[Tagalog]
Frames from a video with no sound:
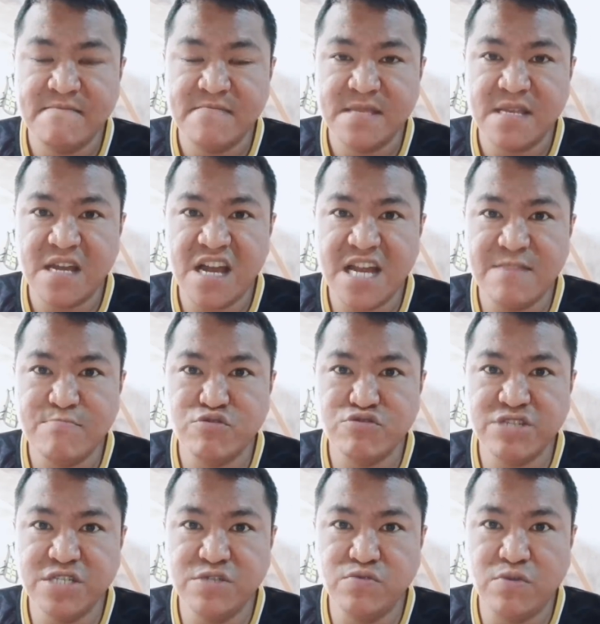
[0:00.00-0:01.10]
Akala mo
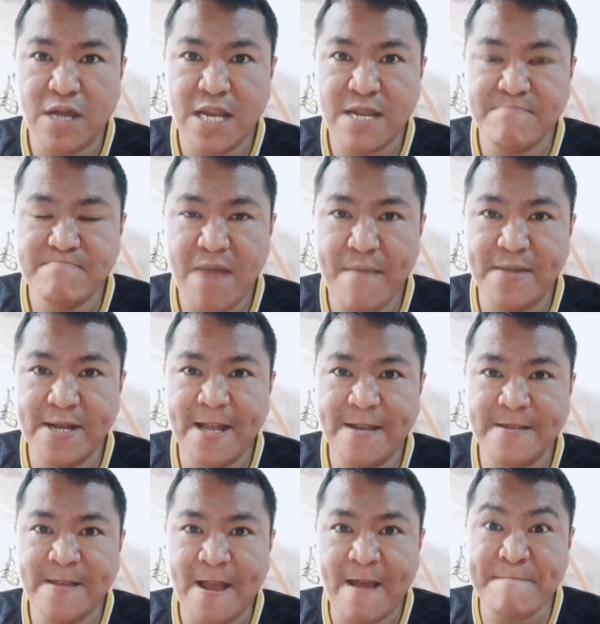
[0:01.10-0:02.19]
sino ka?
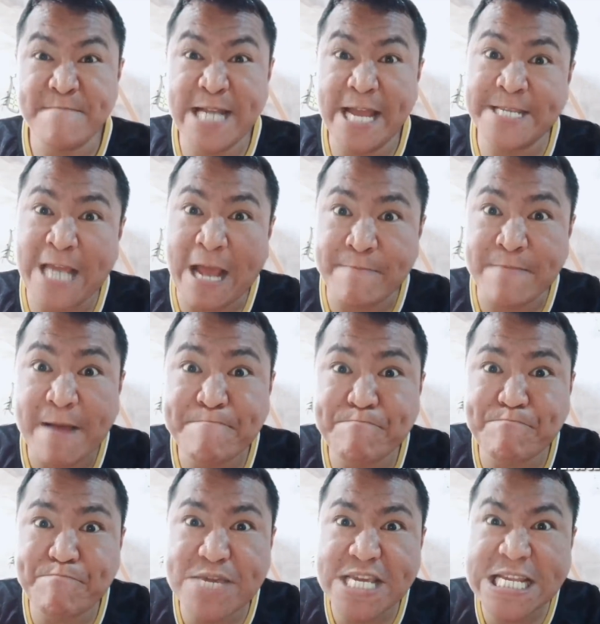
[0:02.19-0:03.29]
Nagmamaganda ka? Maganda ka ba?
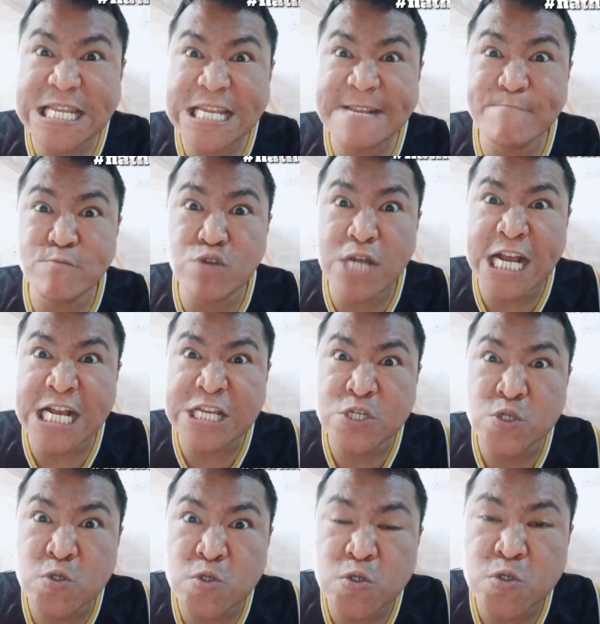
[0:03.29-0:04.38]
Piling mo lang
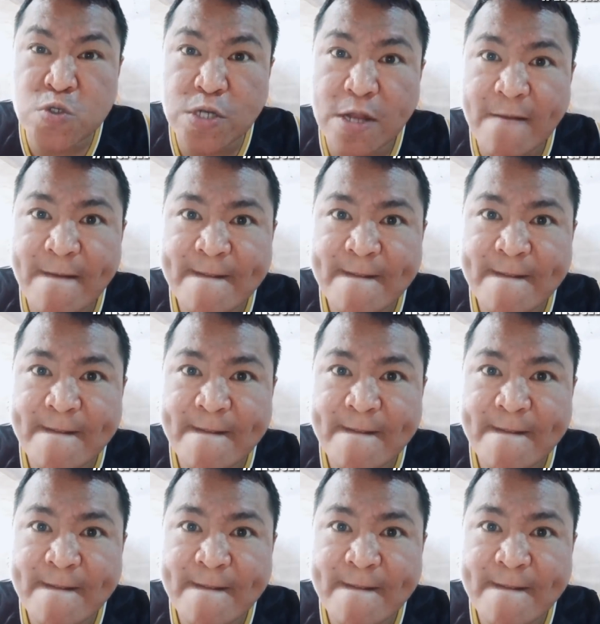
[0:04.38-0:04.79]
yun.